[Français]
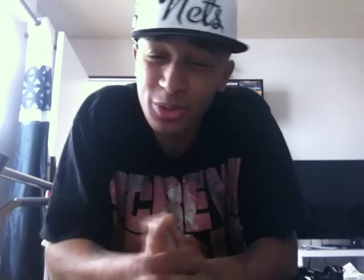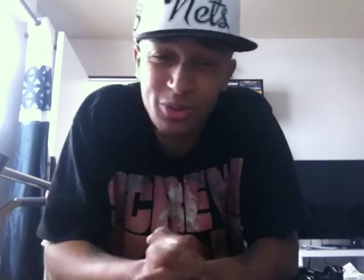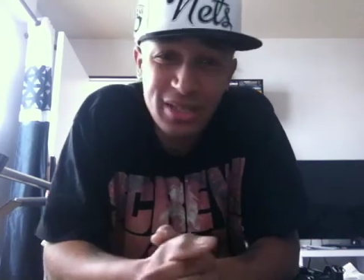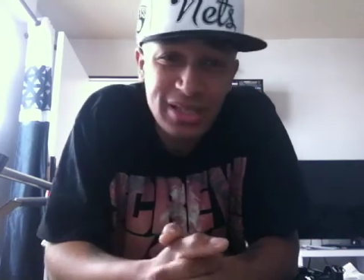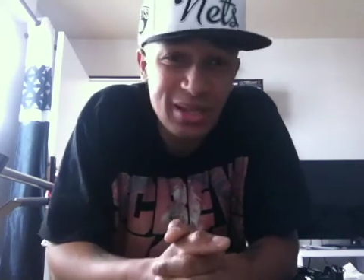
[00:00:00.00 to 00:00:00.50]

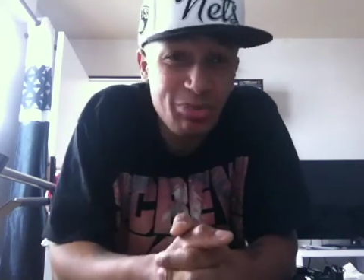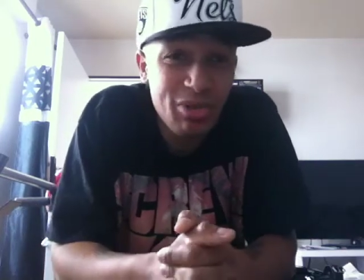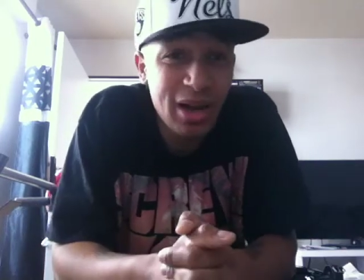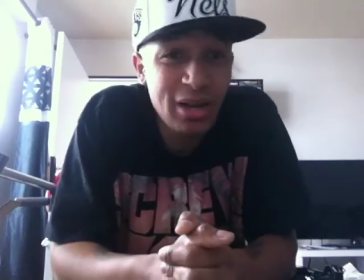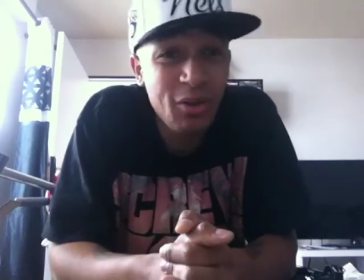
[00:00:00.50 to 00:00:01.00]
Donc si c'est
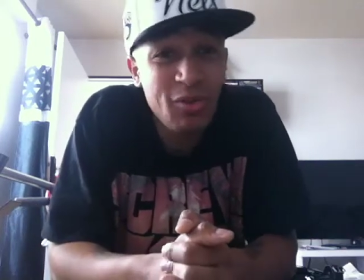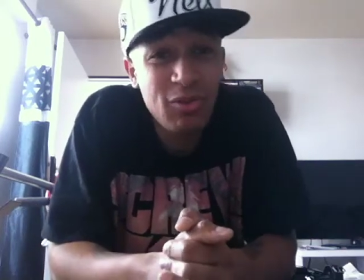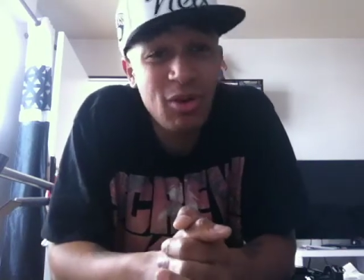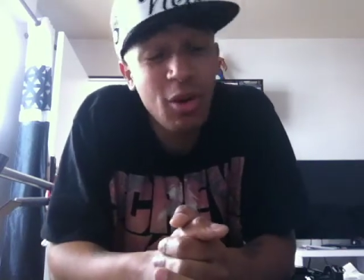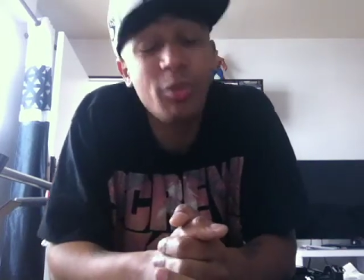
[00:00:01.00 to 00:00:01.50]
pour aller
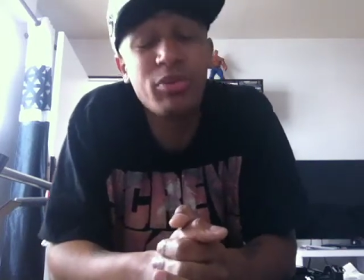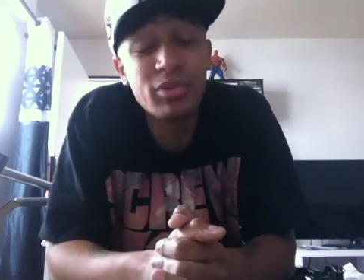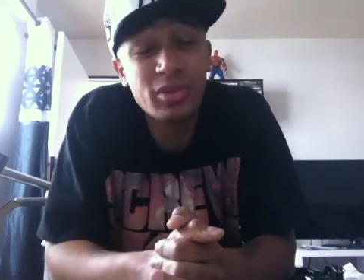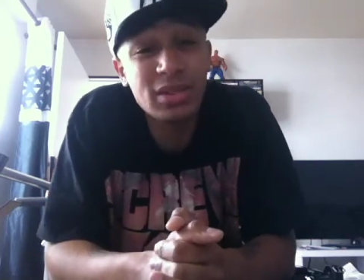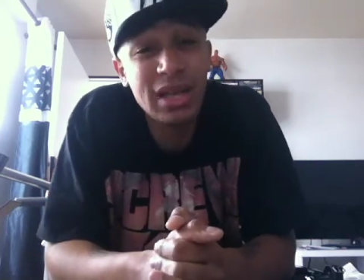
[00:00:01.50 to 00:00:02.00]
en,
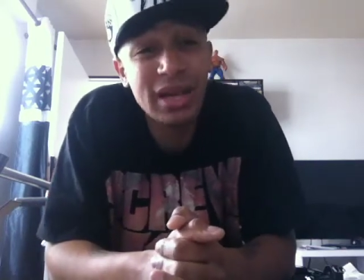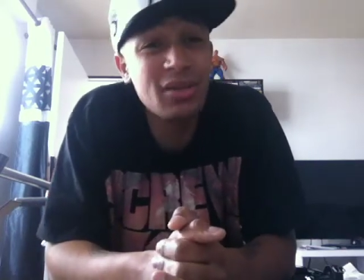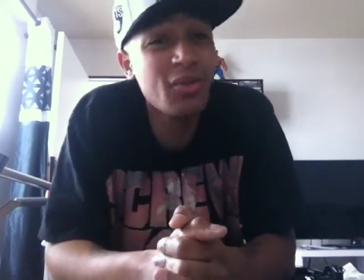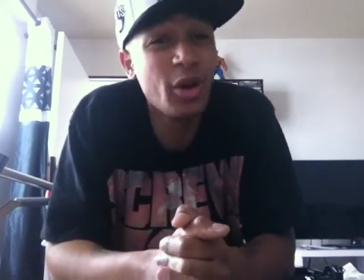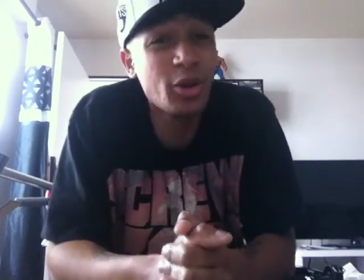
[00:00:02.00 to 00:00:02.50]
plus,
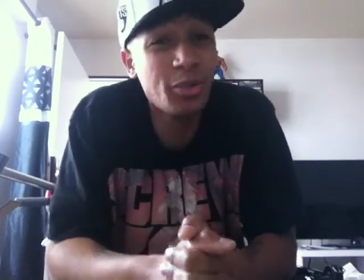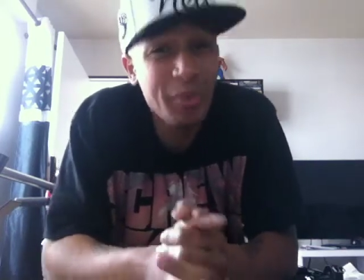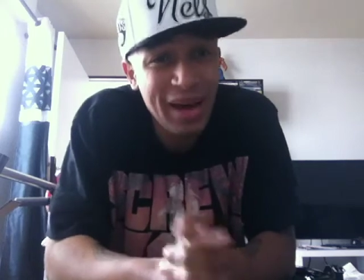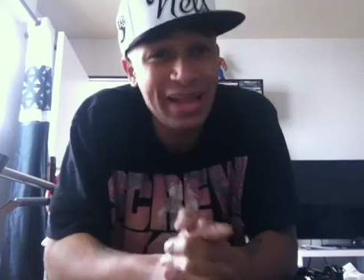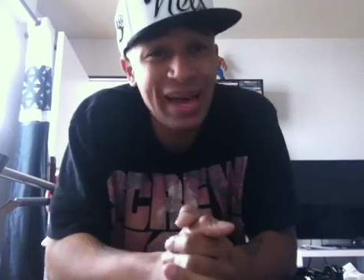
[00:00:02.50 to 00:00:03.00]
aller voir une
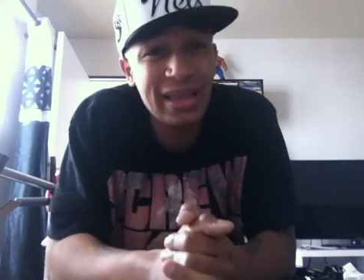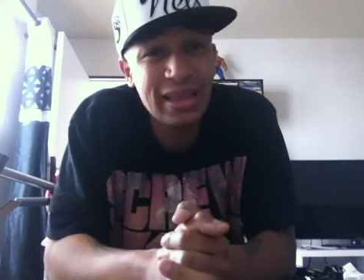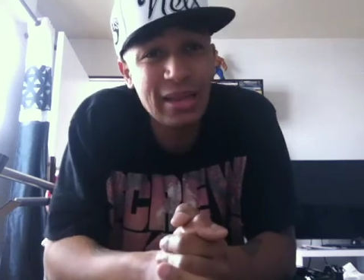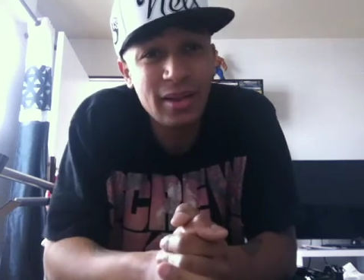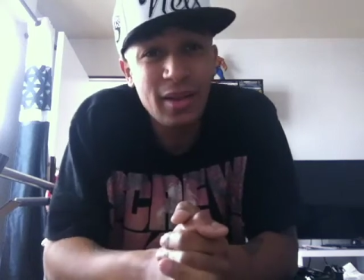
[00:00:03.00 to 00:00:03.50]
banane